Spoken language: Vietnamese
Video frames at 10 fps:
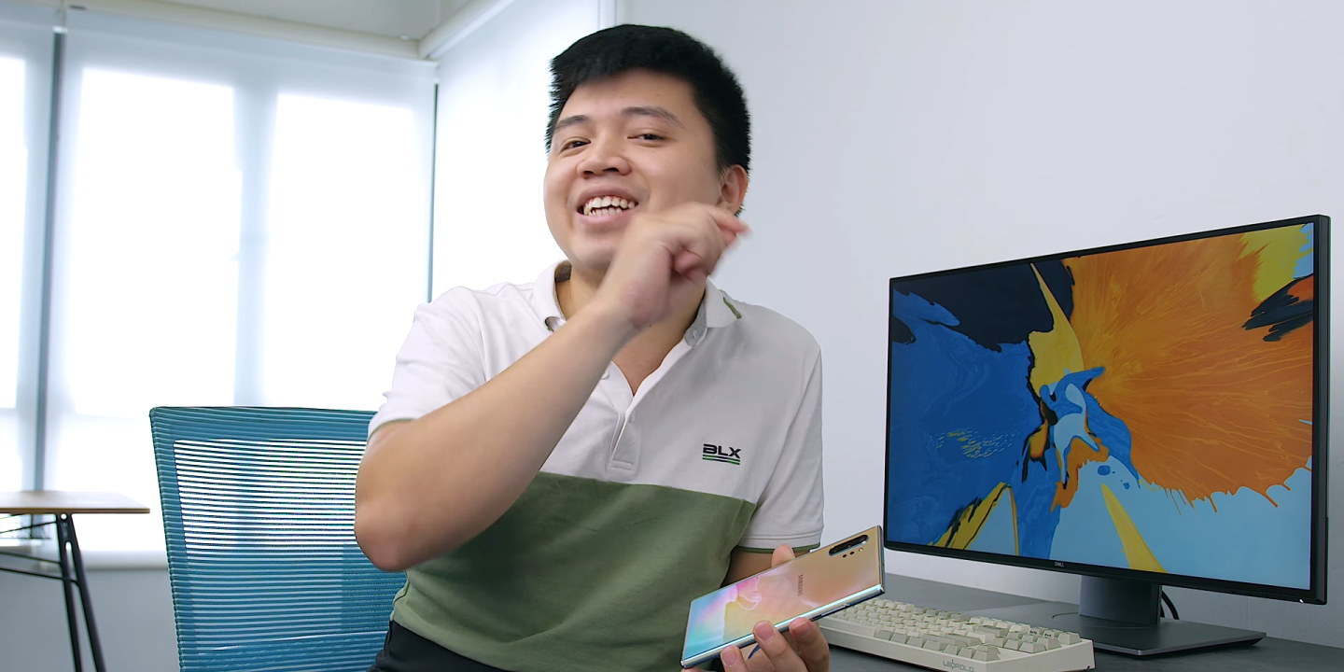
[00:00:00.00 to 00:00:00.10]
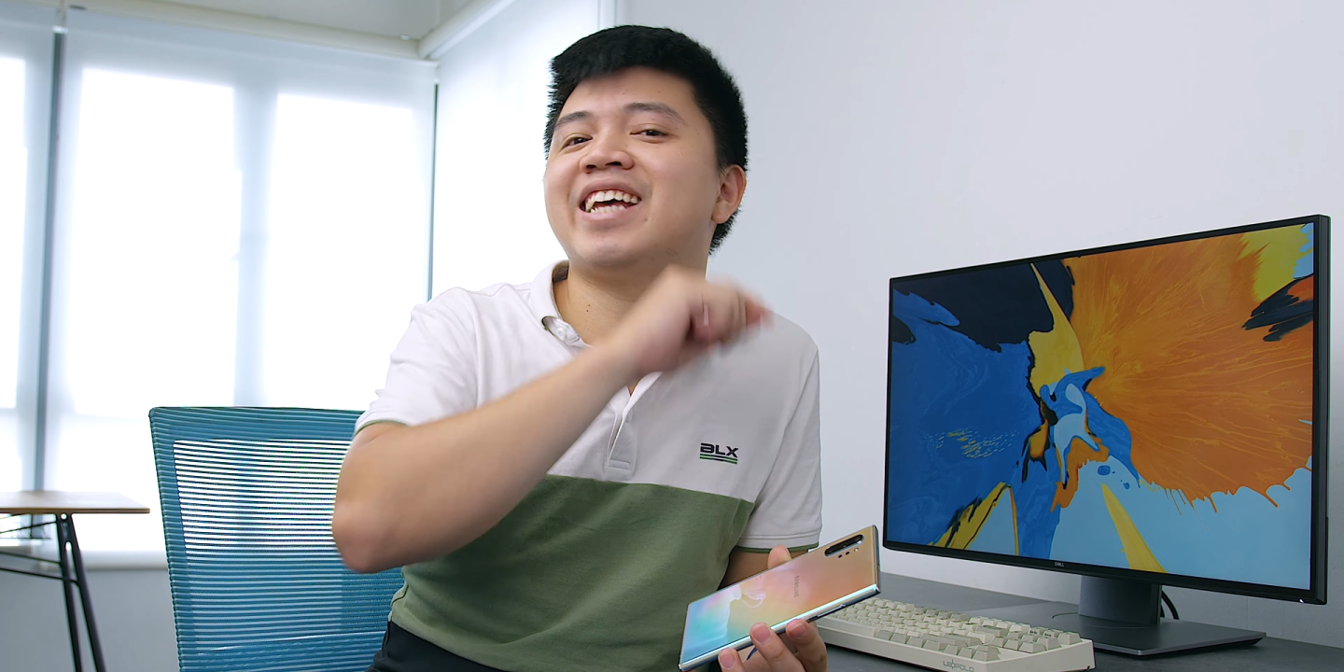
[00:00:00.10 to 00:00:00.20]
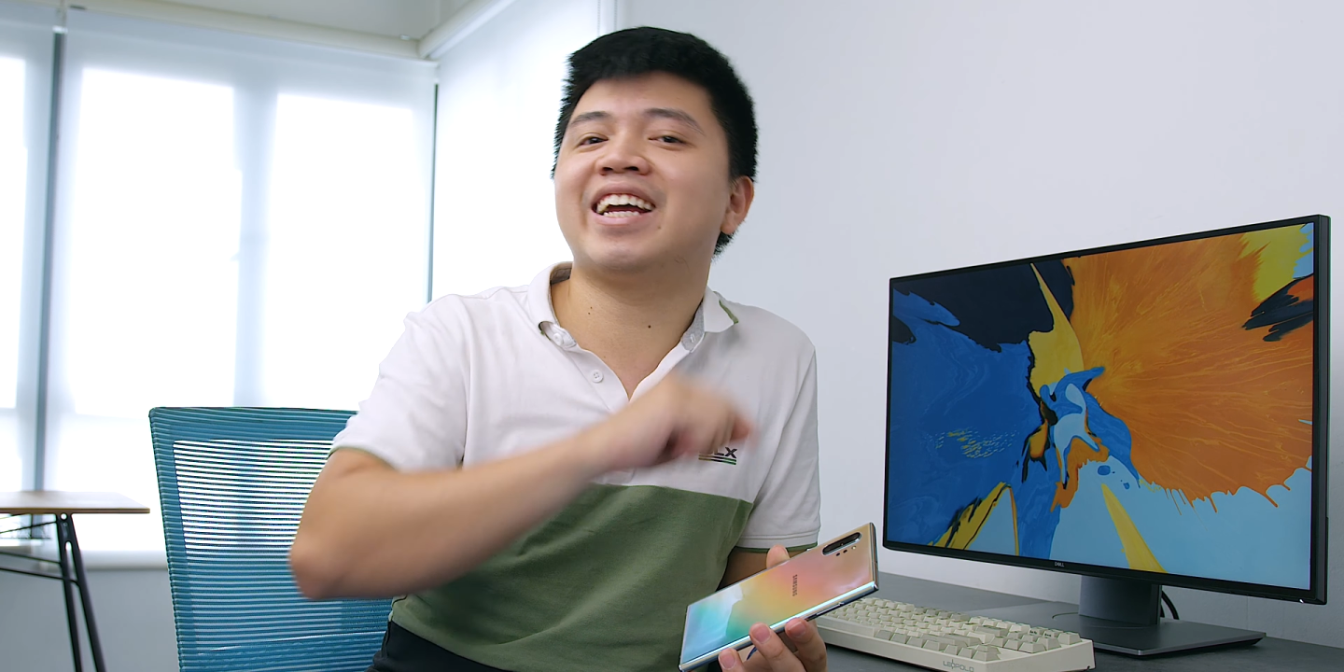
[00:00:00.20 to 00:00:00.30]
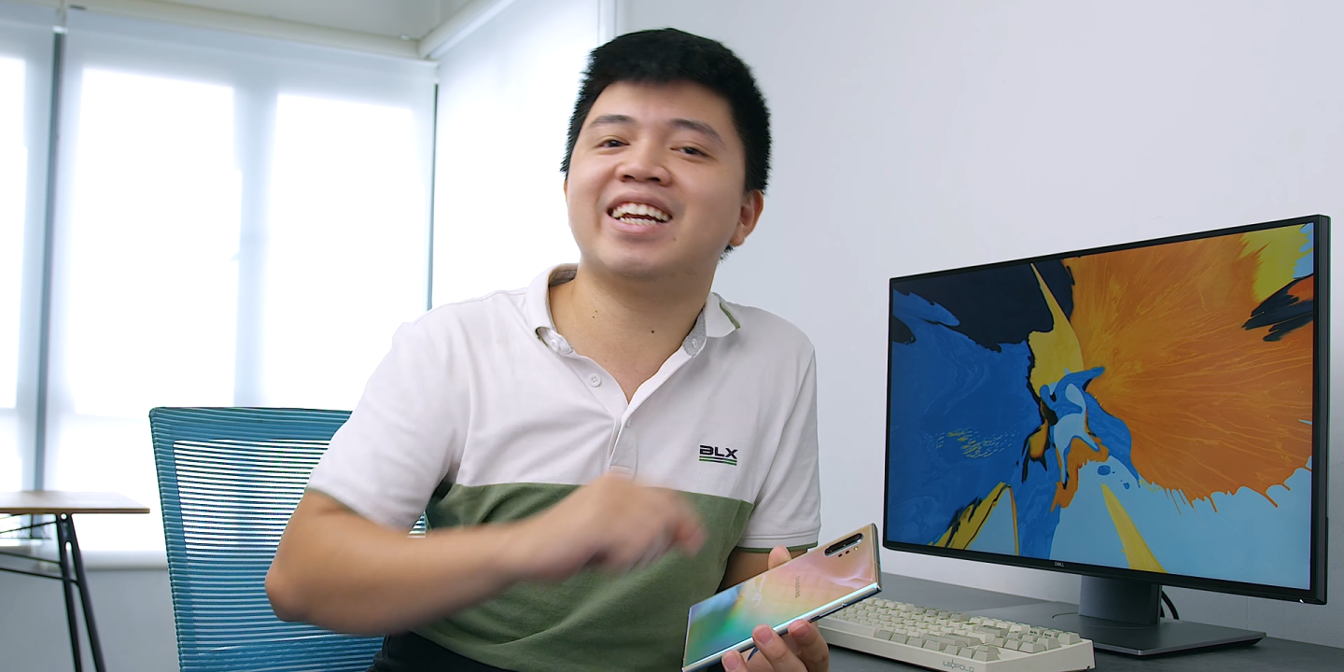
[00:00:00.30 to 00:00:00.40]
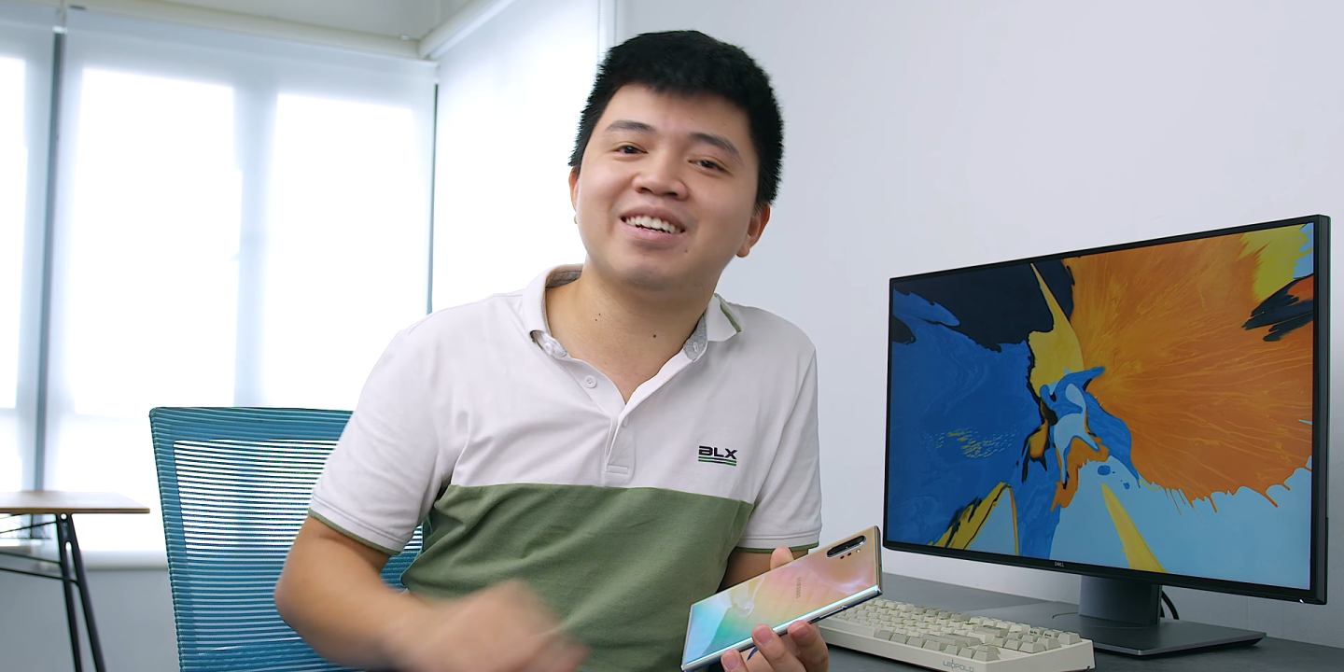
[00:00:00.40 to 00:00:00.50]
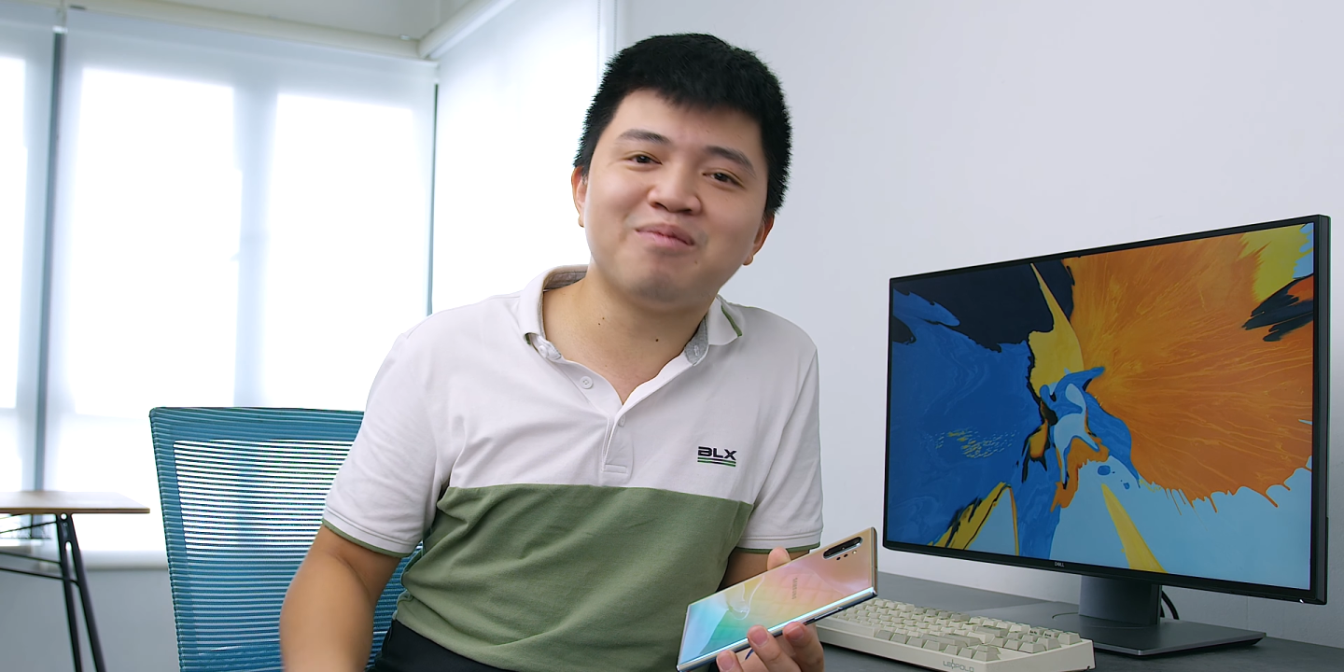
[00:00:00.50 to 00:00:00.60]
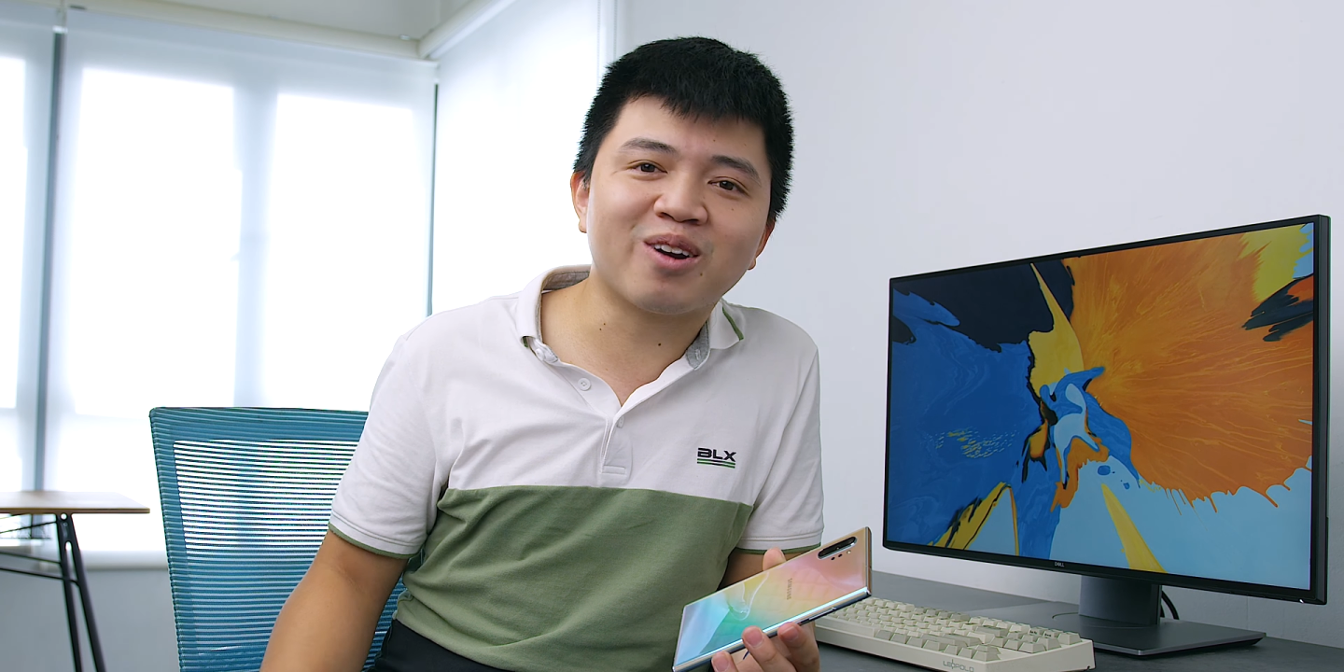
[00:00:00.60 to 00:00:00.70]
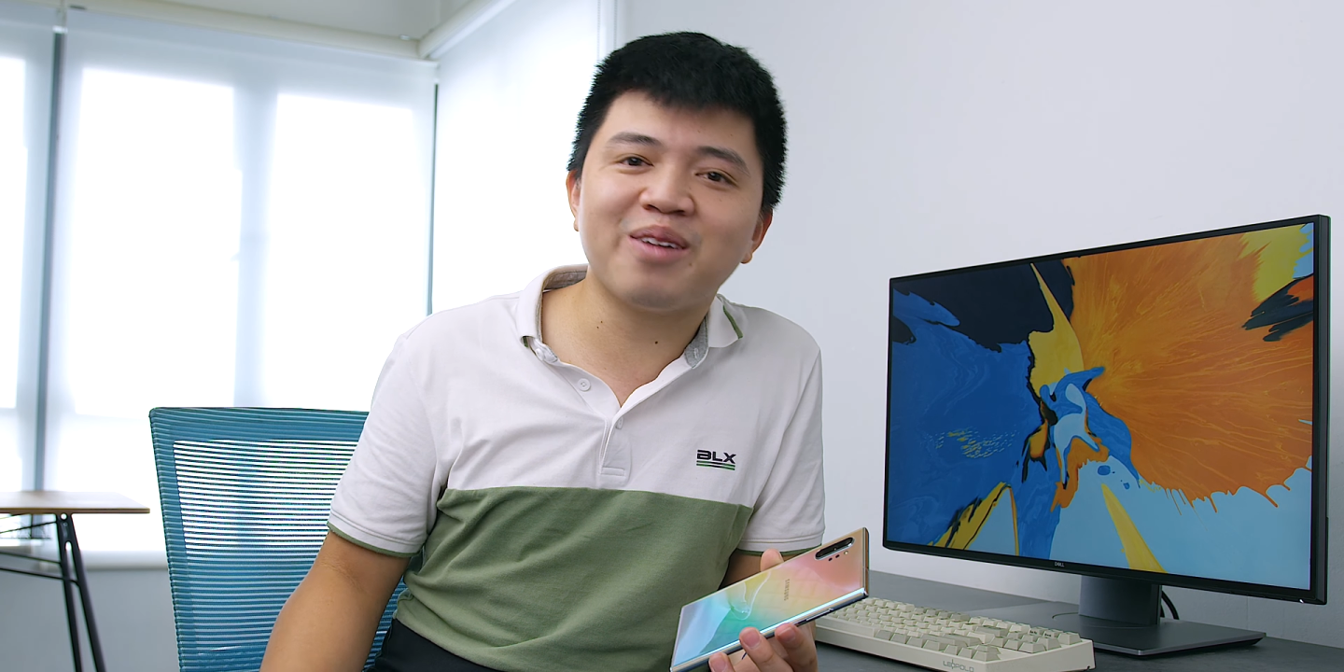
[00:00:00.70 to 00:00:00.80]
dành một